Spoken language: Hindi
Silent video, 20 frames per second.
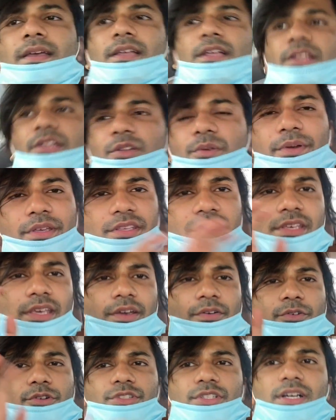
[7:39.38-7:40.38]
तो भाई ये
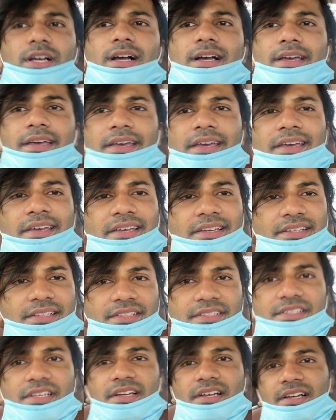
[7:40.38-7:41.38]
वो जगह है
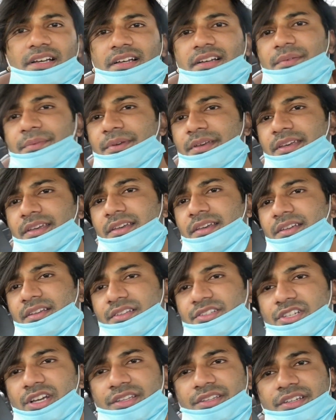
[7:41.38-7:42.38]
जहाँ हमें
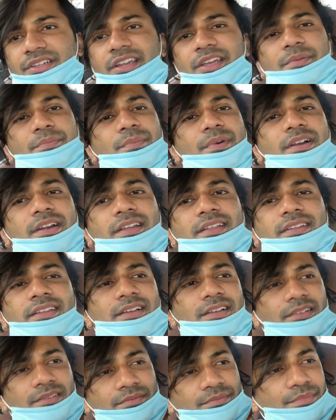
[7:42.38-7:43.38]
जाते टाइम पकड़ा था
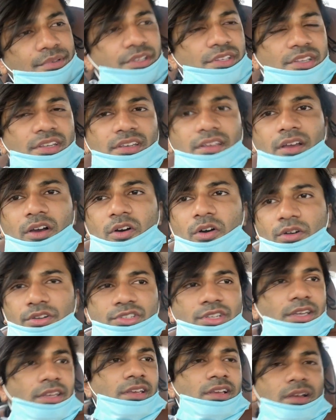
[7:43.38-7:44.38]
पीछे और
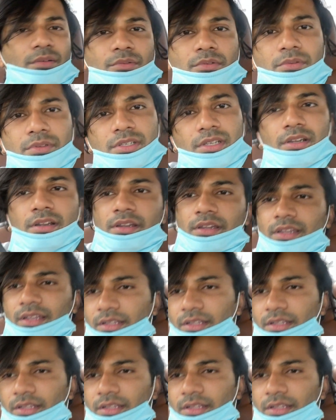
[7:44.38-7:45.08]
चेकिंग अभी भी चल रही है